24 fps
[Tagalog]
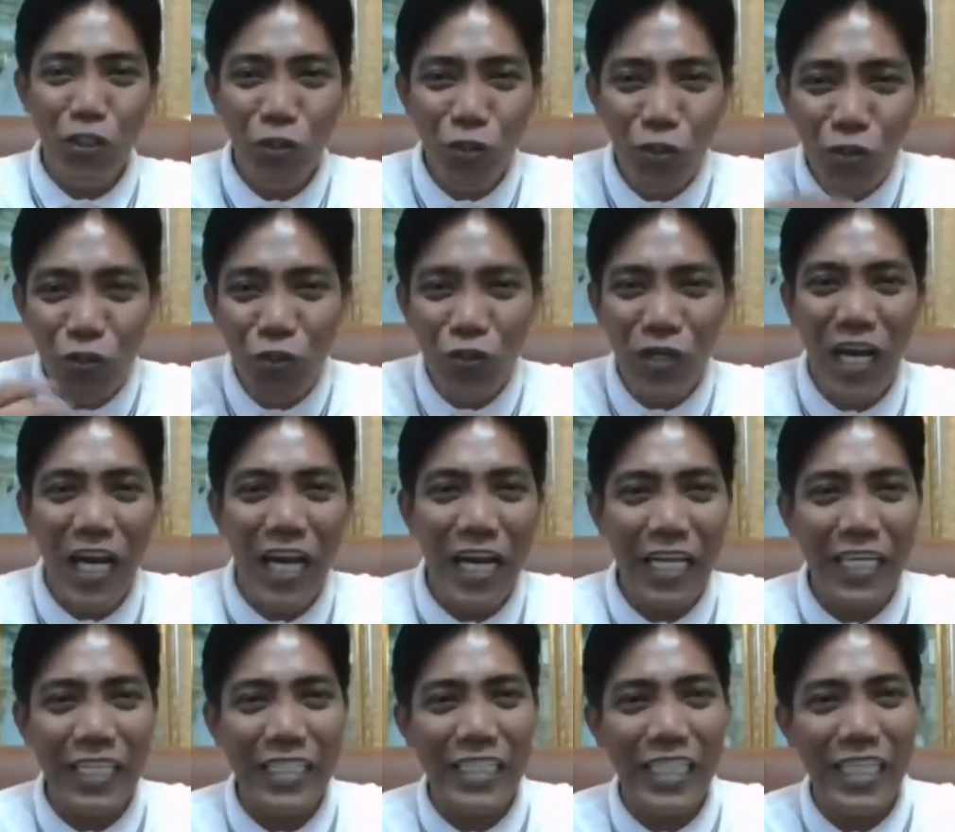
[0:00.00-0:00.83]
Yun ho
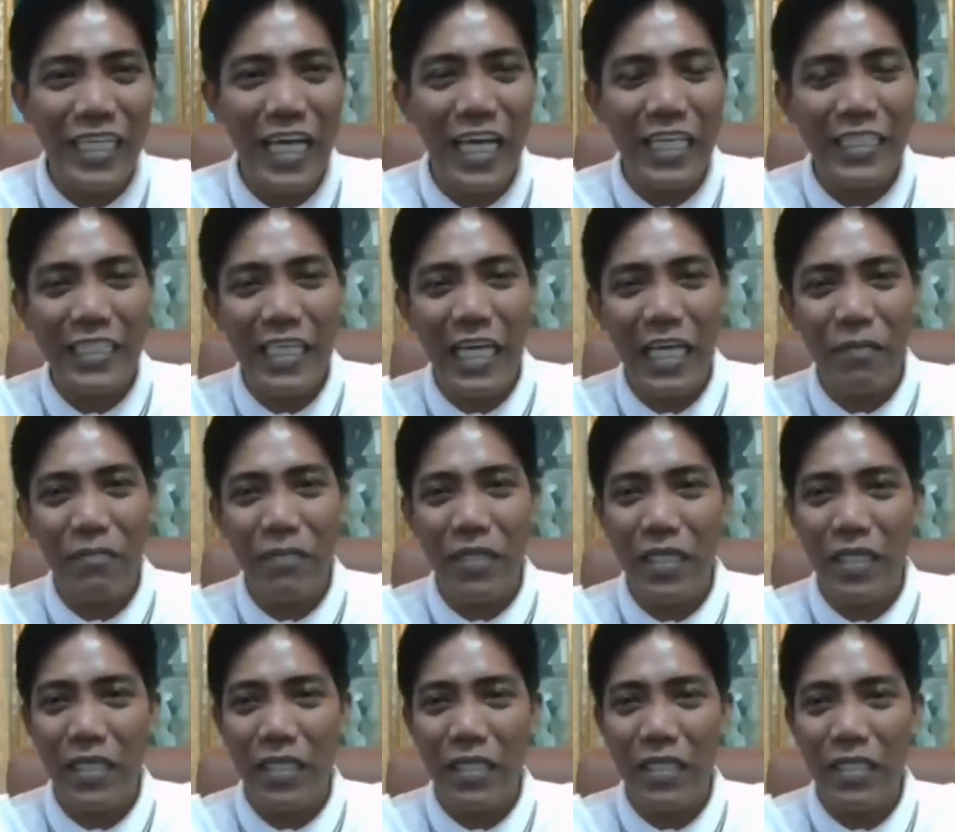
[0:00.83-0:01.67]
yung aking
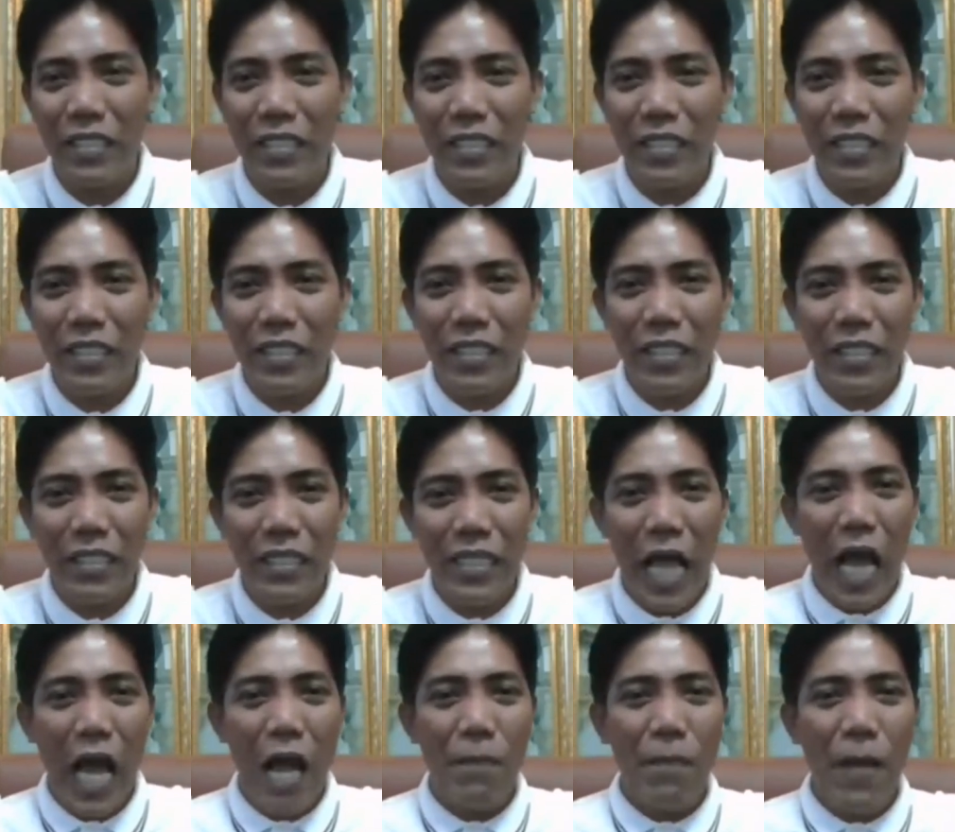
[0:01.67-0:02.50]
sinasabi.
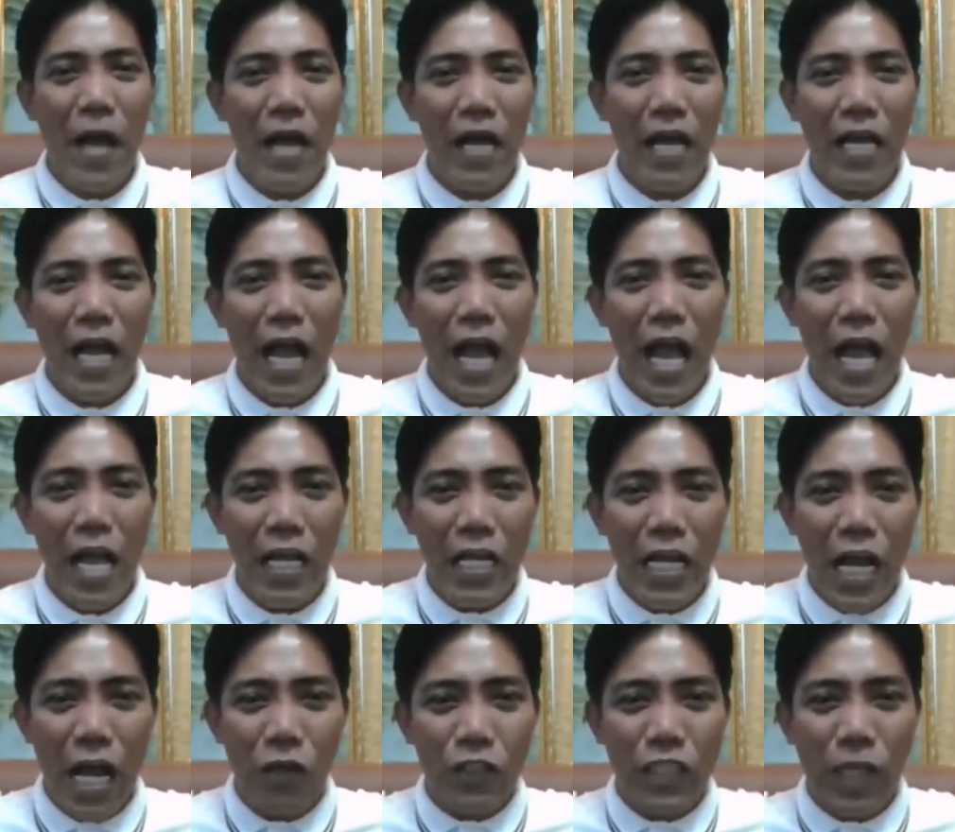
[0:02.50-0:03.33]
Na kapag
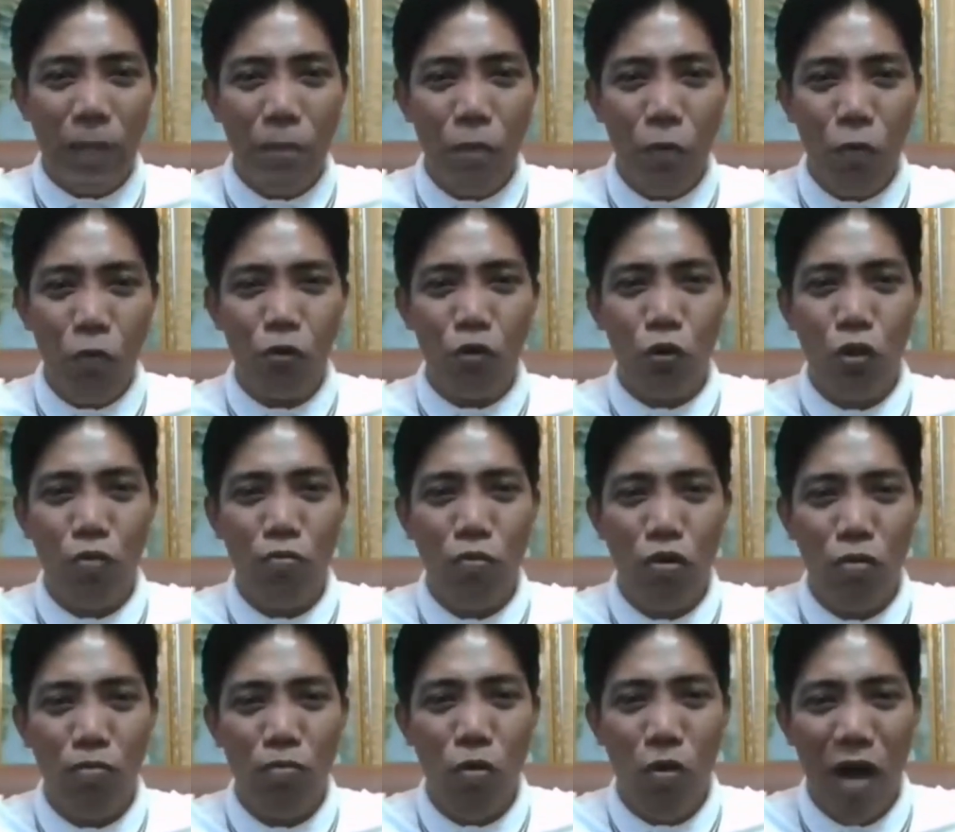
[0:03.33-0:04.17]
ka ikaw sa
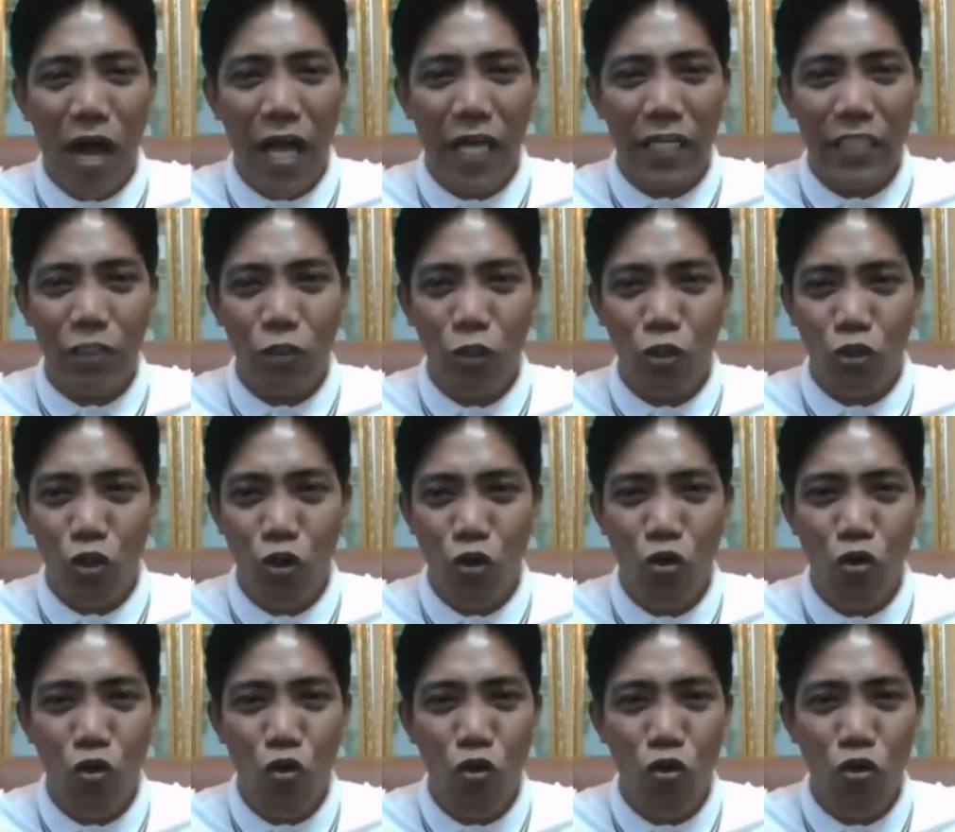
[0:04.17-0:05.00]
puso mo bukas,
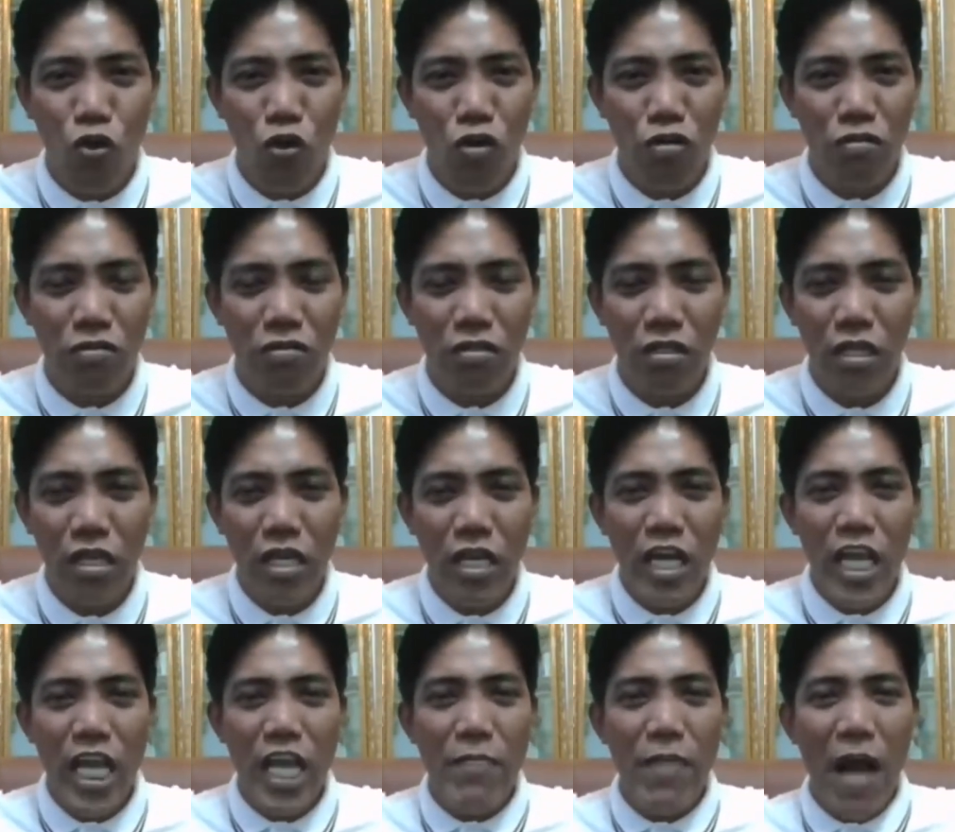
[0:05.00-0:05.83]
totoo ho yun.
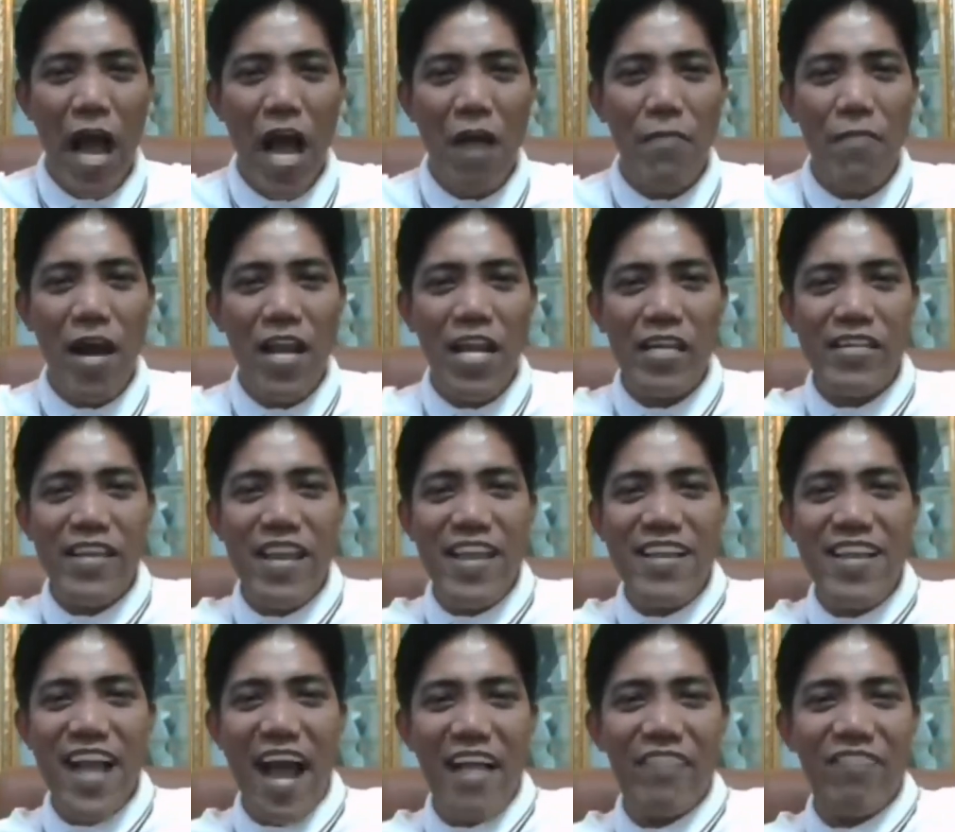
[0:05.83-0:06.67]

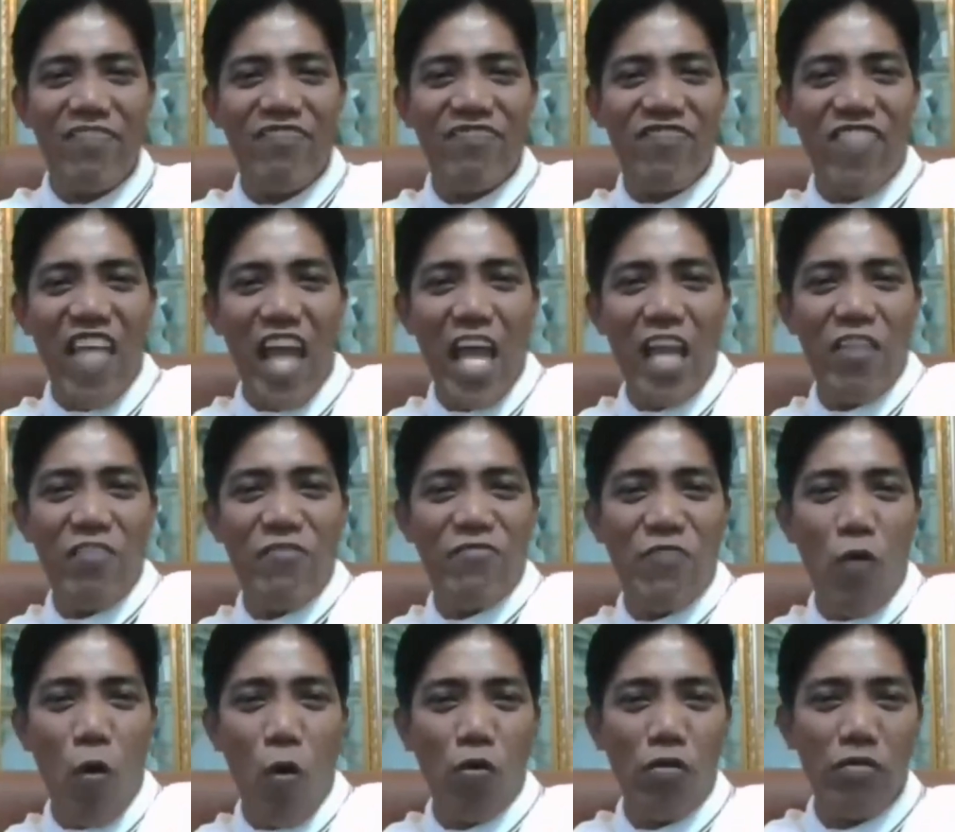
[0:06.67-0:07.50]
Ibabalik ni God
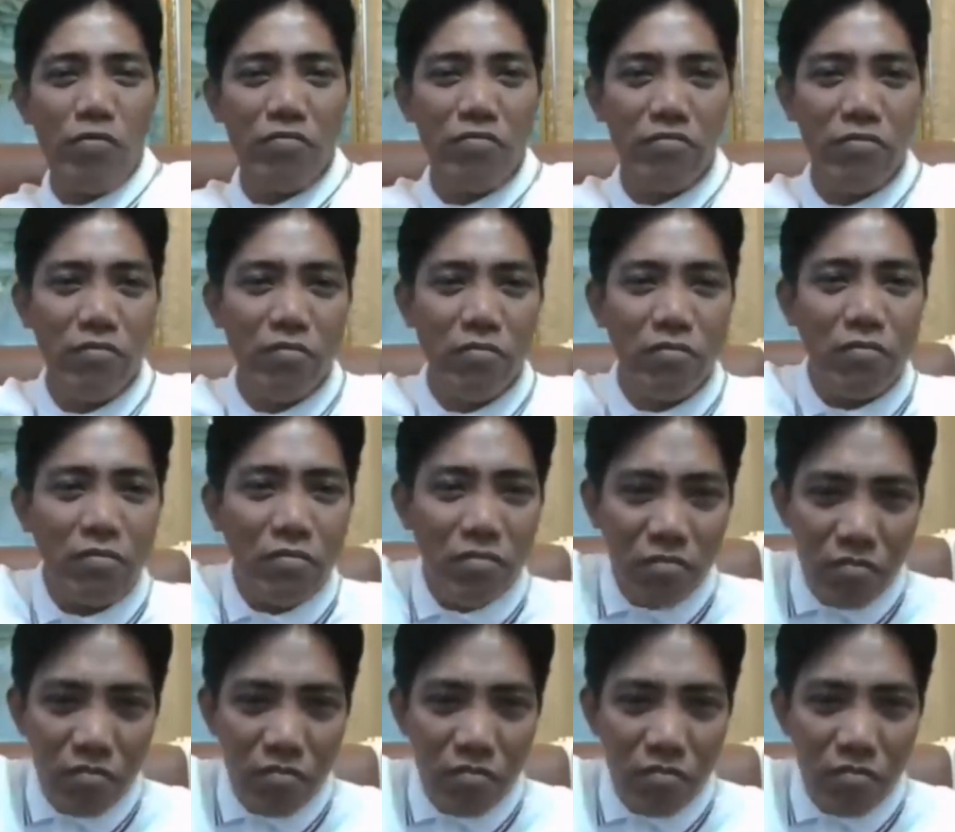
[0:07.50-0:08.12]
tenfold.